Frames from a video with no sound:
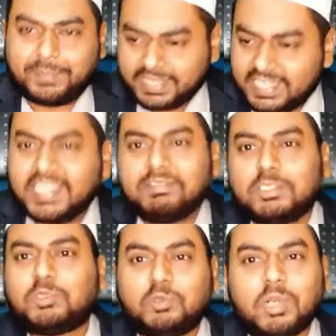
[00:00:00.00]
அப்ப ஈயை
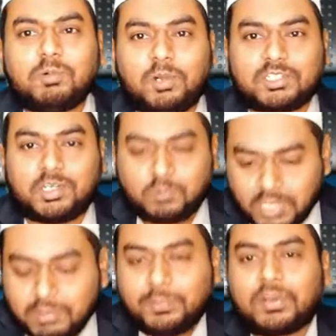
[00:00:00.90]
வந்து தூர
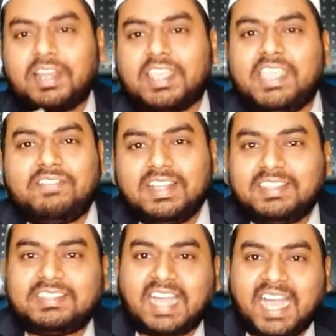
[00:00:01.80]
ஓட்டணும் உணவுப் பொருள்ல ஈ
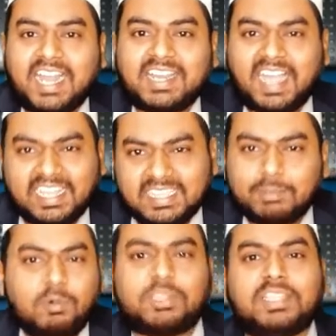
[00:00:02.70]
விழுந்துட்டால் அதை
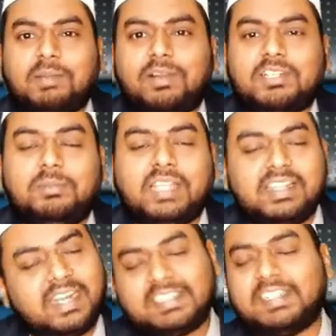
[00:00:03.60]
நம்ம ஒத்துக்க மாட்டோம்
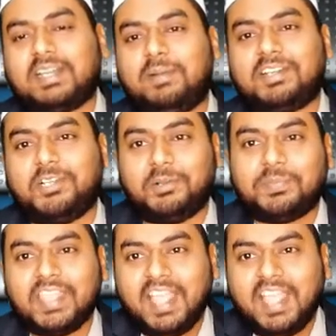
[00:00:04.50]
அதை எடுத்துக்கிற மாட்டோம்